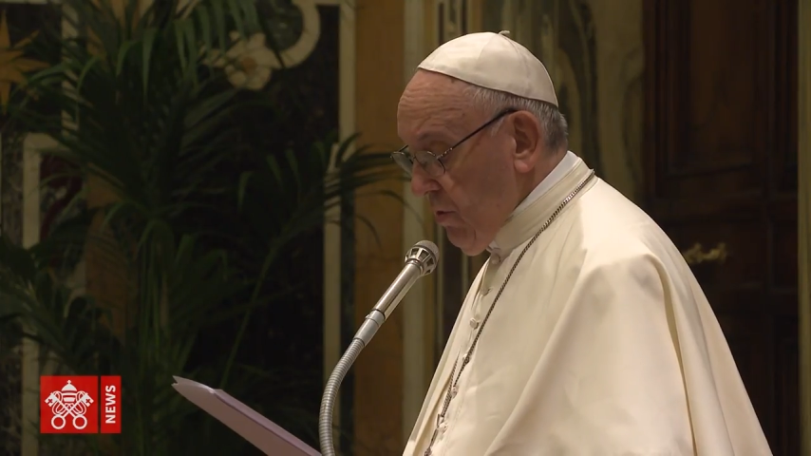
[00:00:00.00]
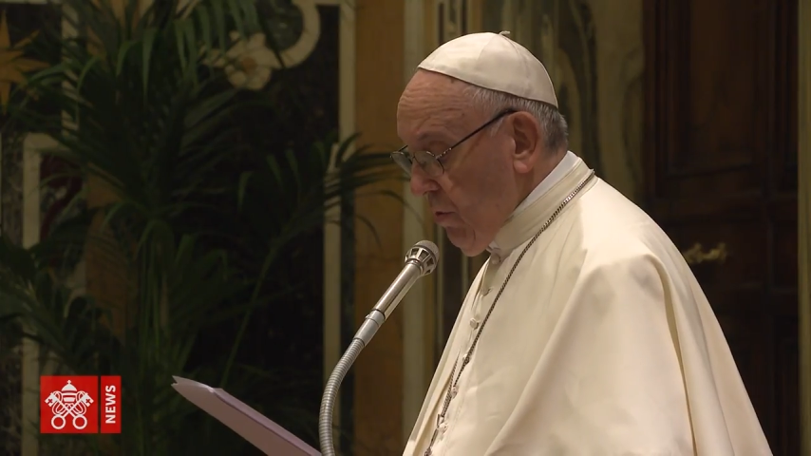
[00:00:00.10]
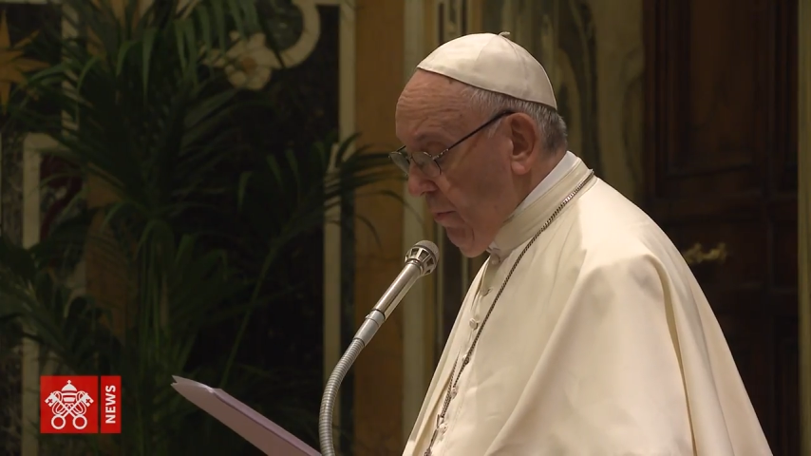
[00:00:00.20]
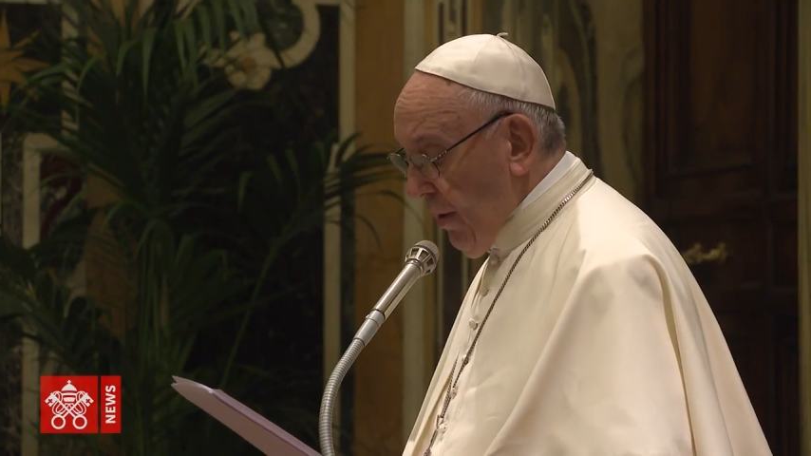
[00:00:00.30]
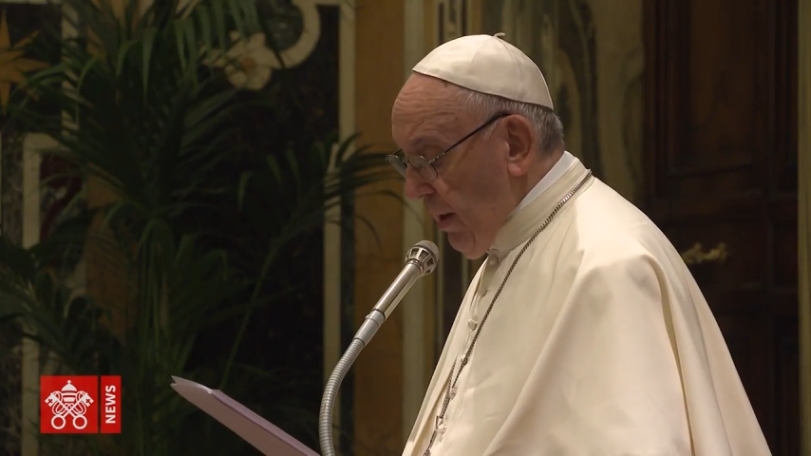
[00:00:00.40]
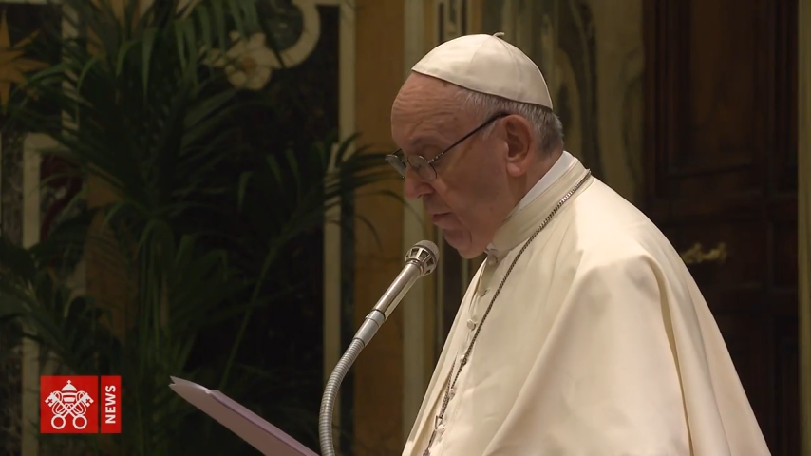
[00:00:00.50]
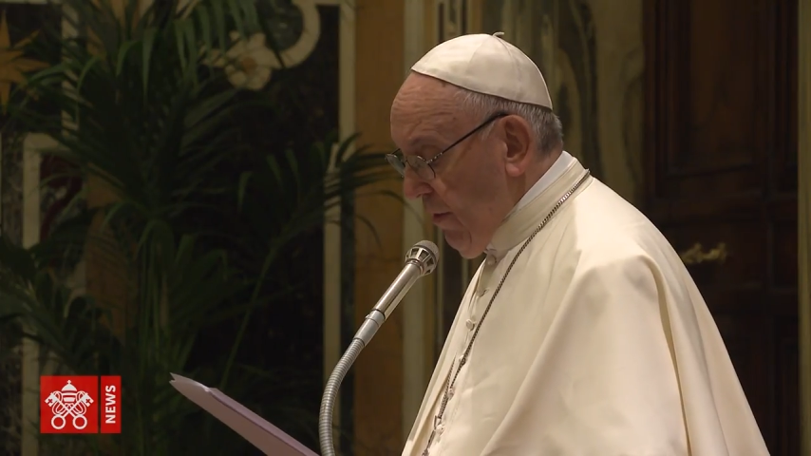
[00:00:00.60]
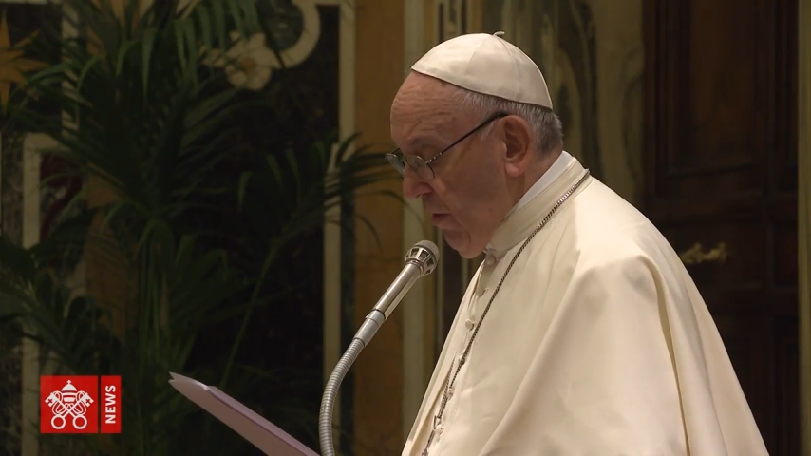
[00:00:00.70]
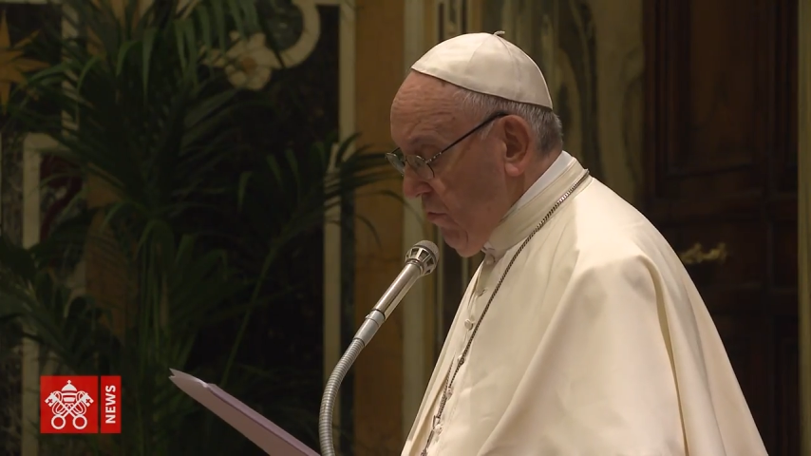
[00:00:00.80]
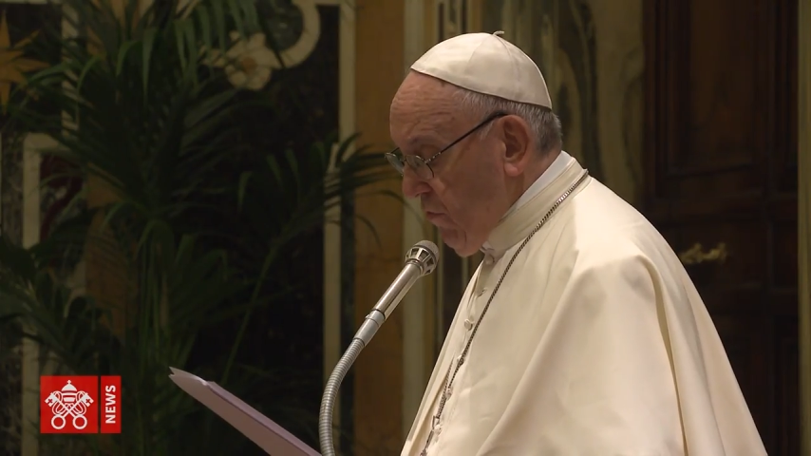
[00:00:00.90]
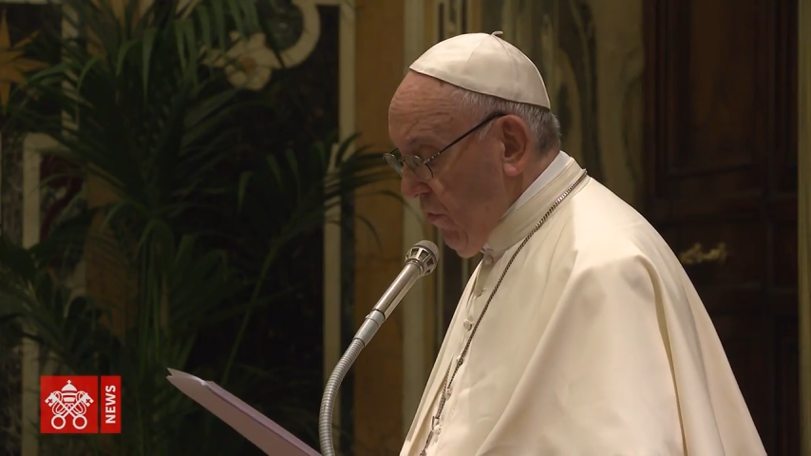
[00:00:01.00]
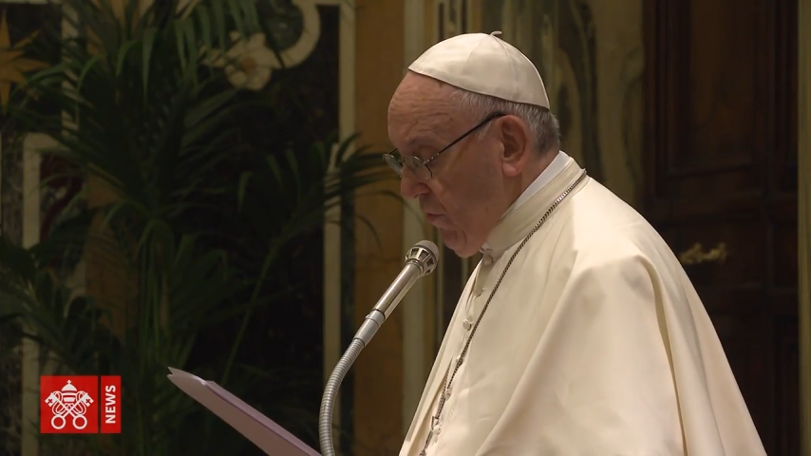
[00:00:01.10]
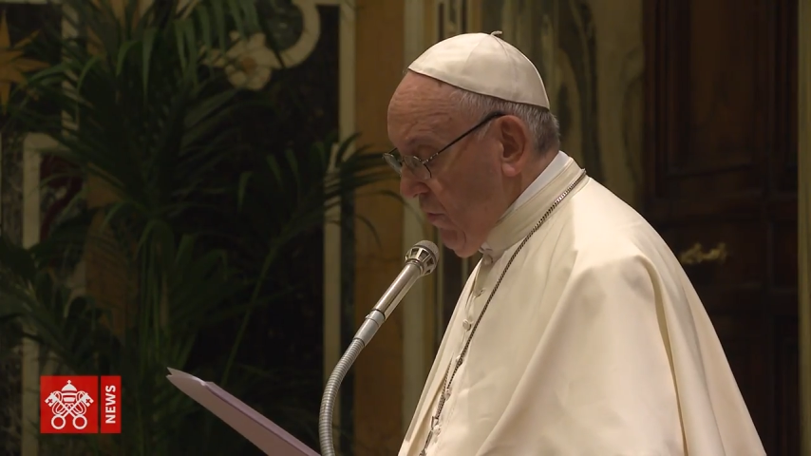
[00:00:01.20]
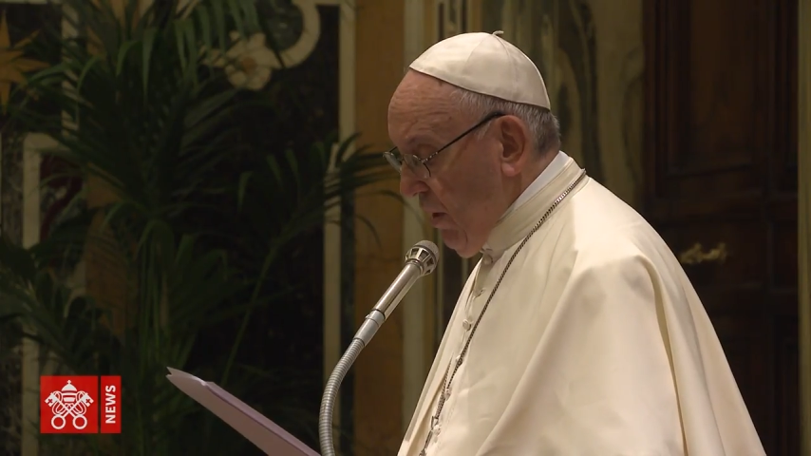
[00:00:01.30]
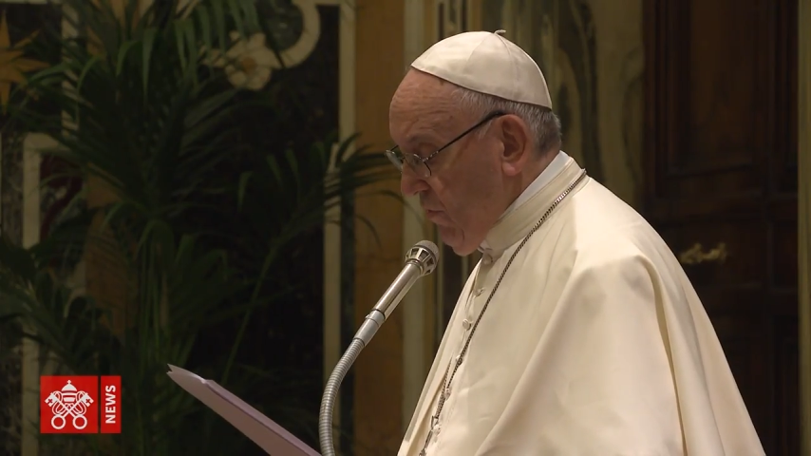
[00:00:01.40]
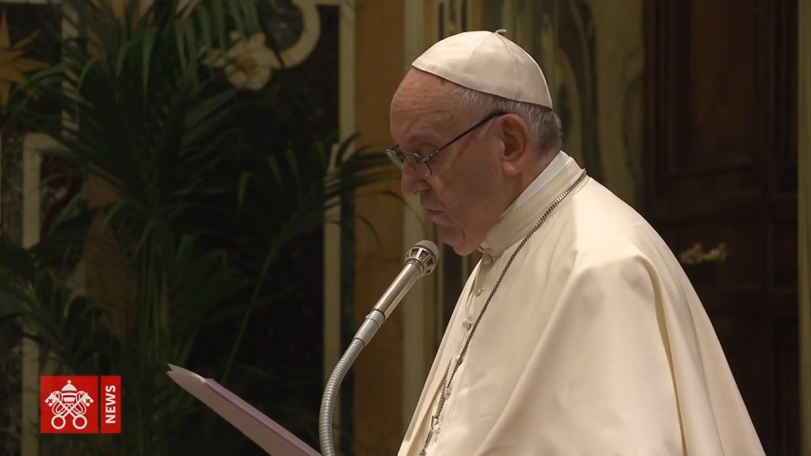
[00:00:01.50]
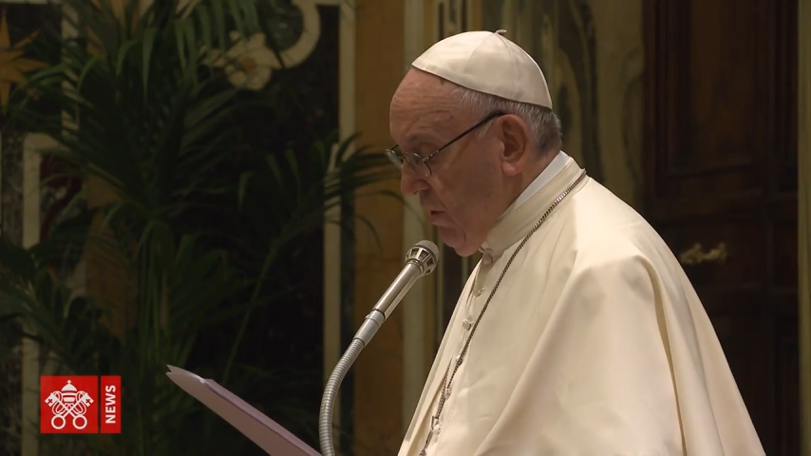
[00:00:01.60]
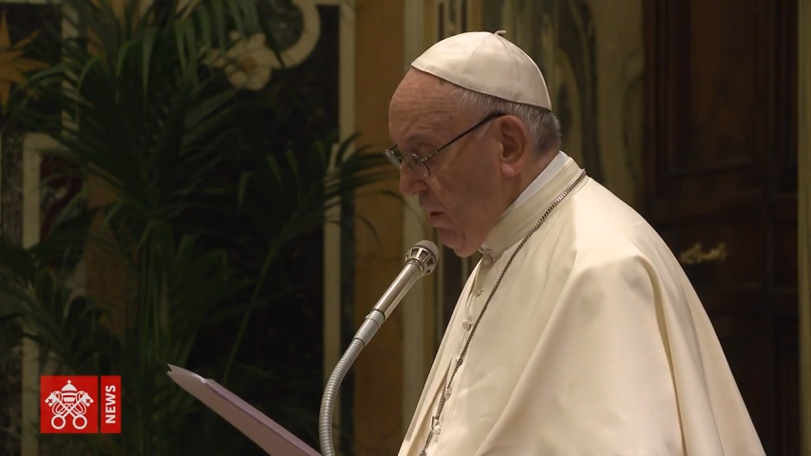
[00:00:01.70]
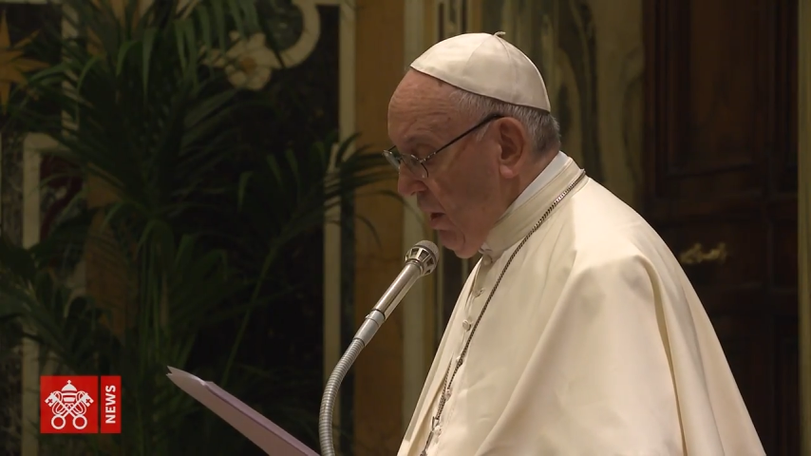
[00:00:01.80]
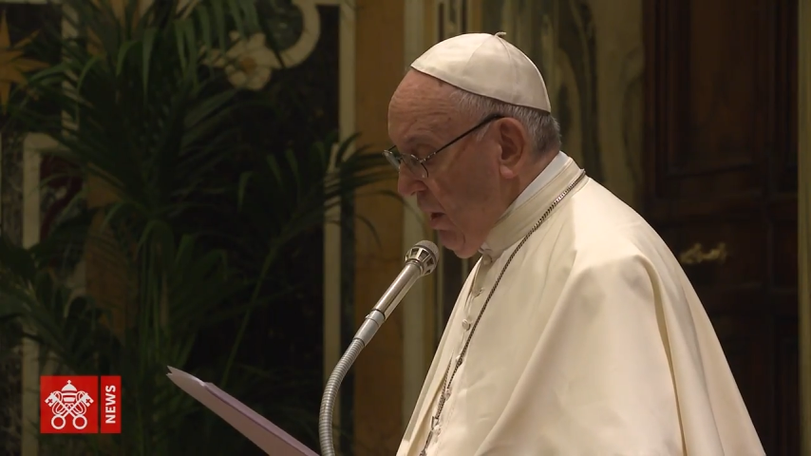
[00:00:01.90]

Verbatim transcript: dovrebbero sforzarsi